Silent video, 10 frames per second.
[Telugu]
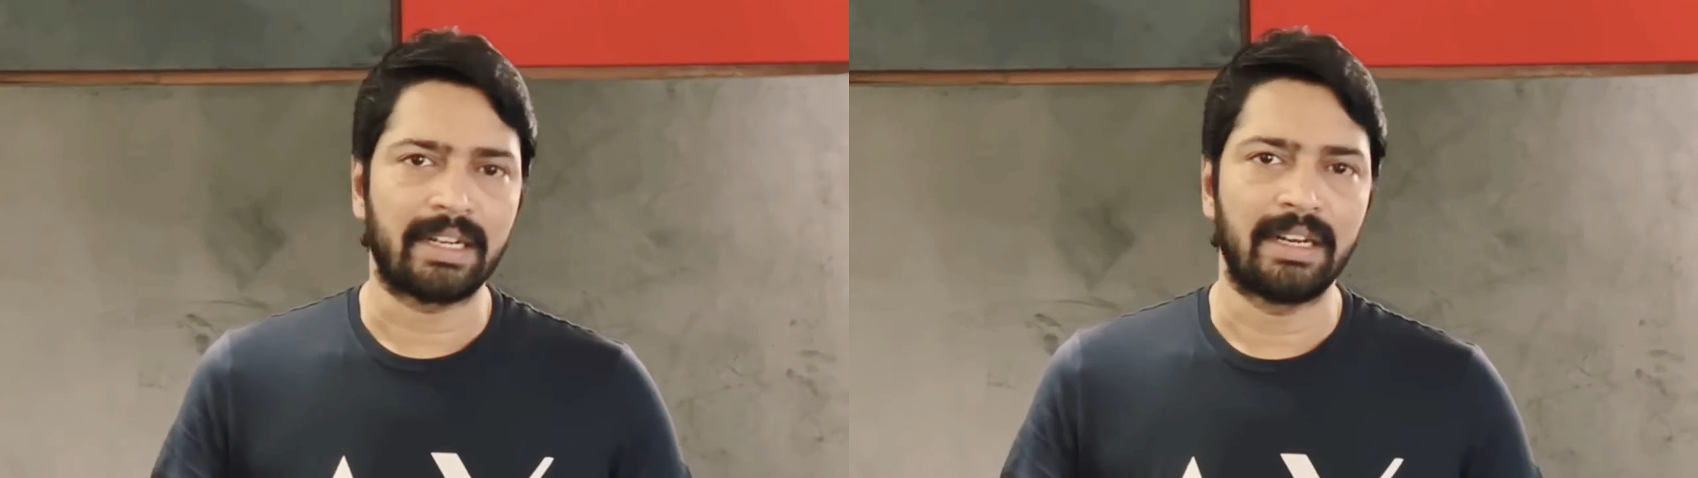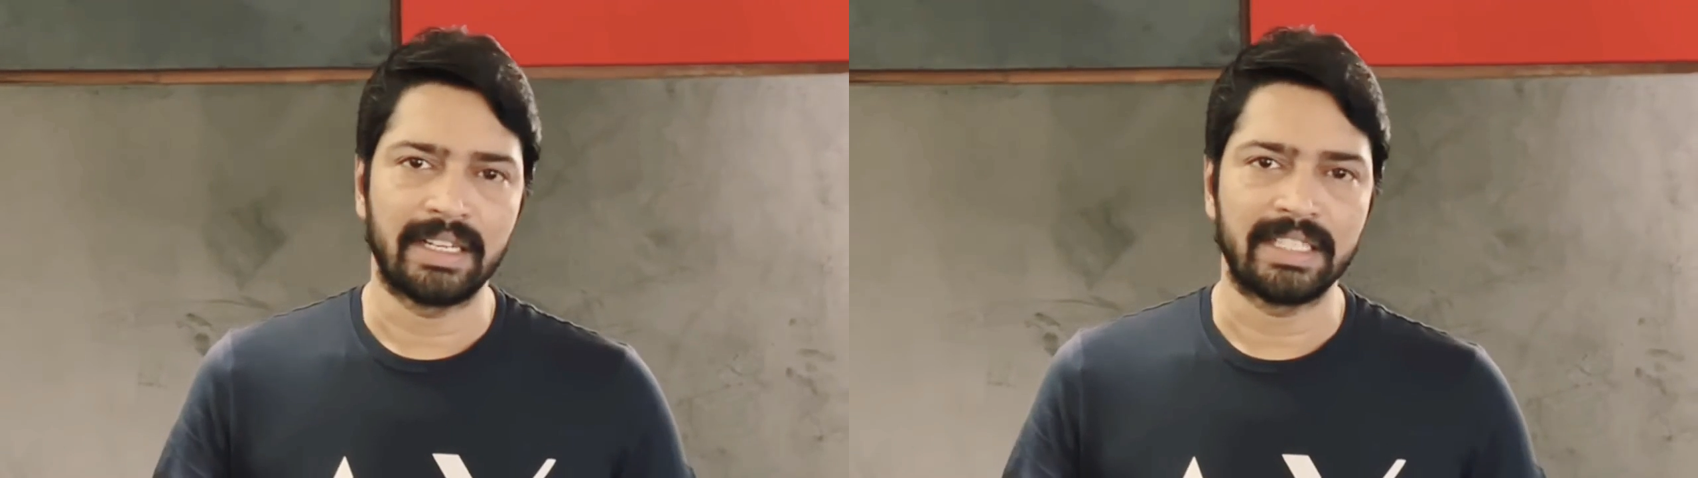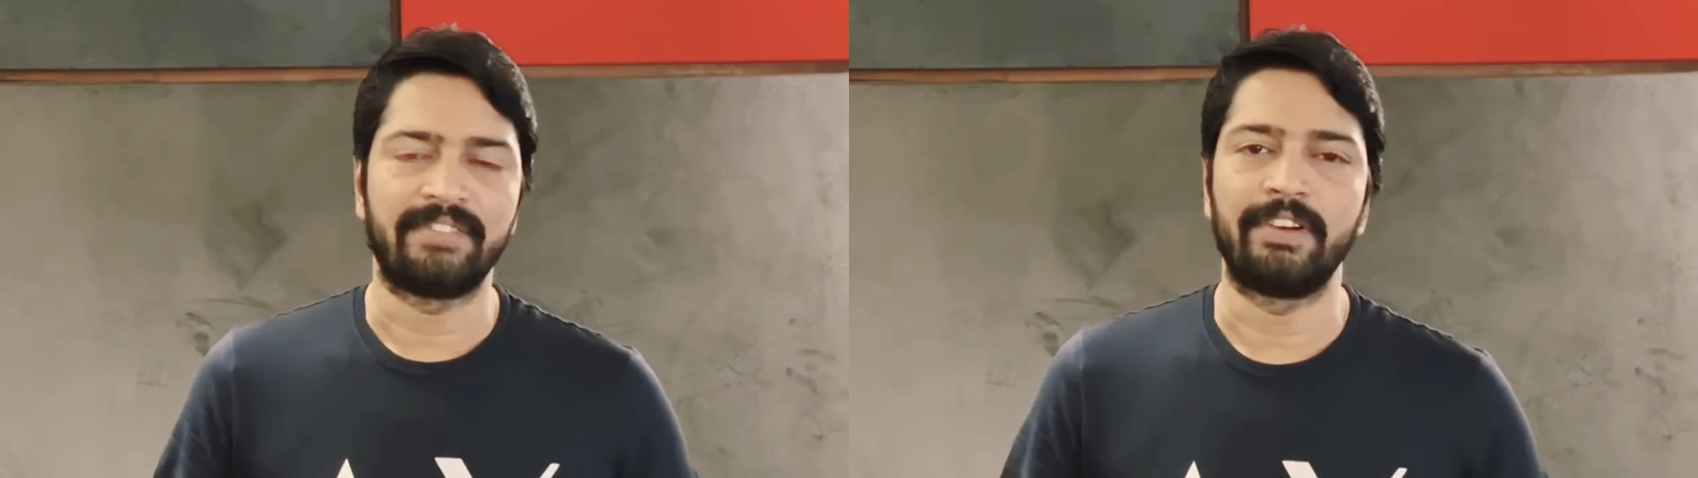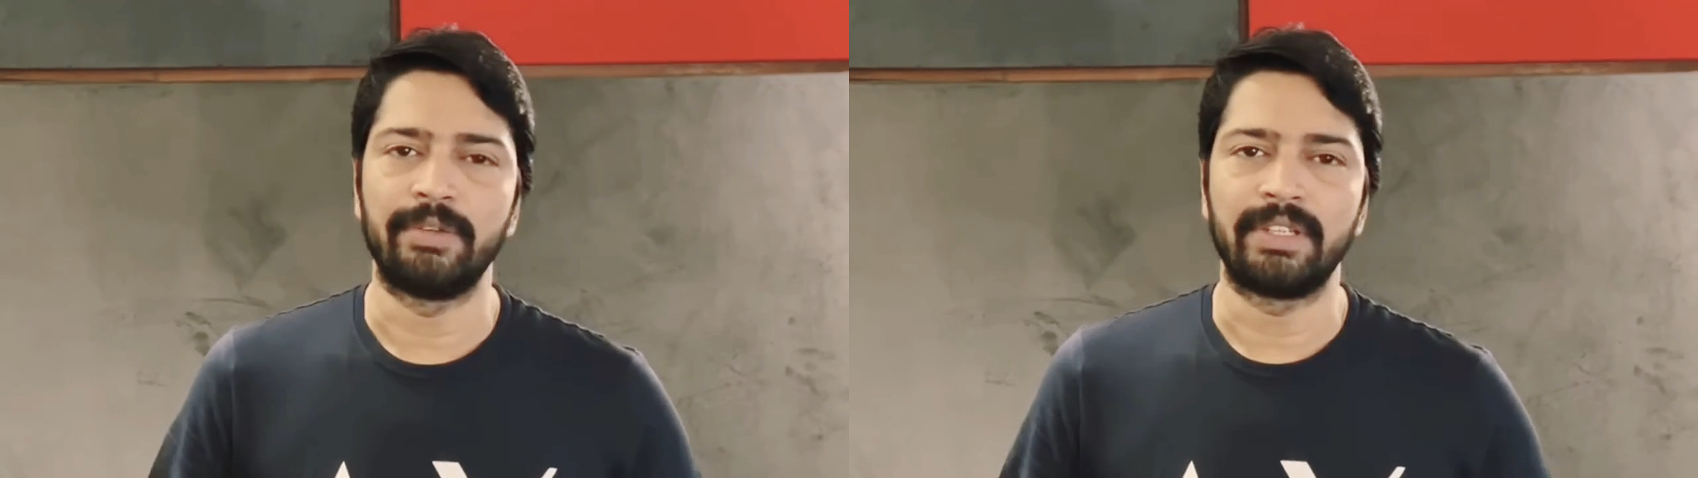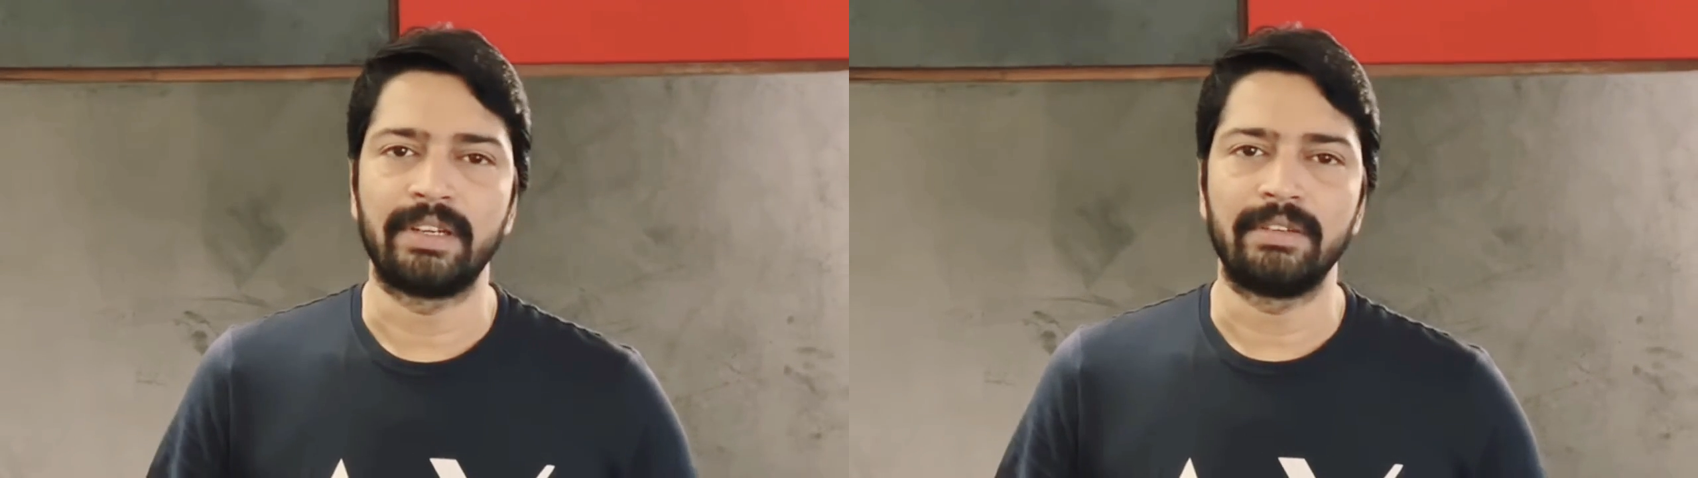రకాలుగా సఫర్
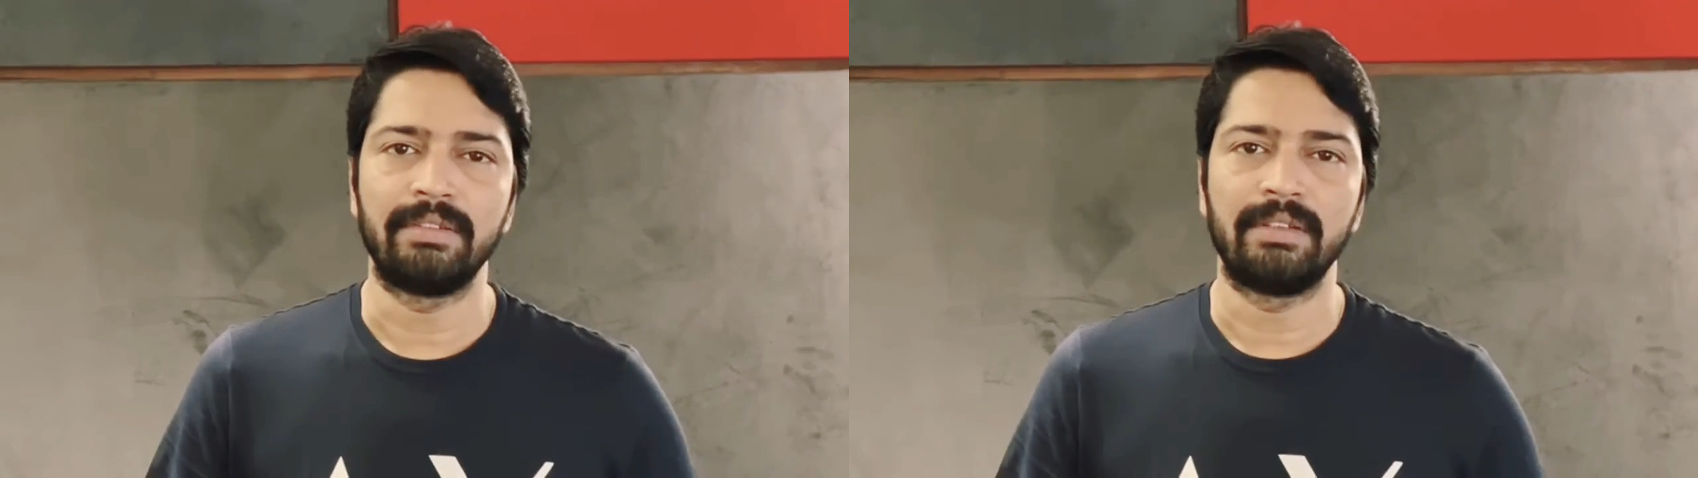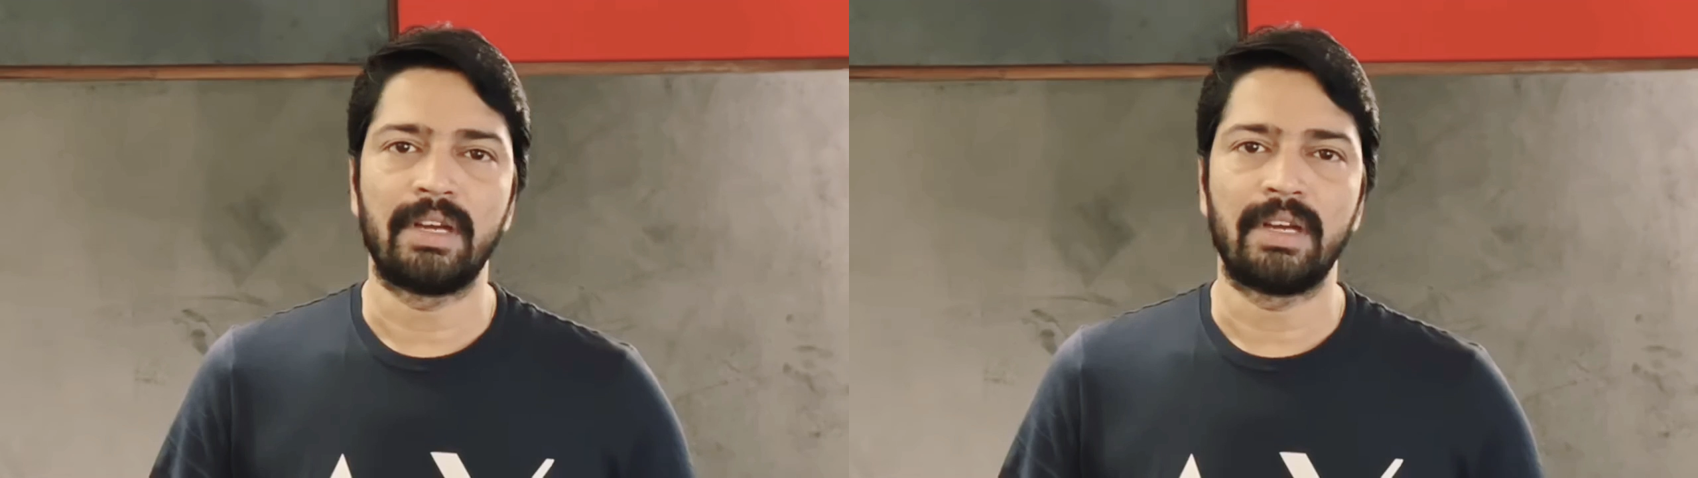అవుతున్నారు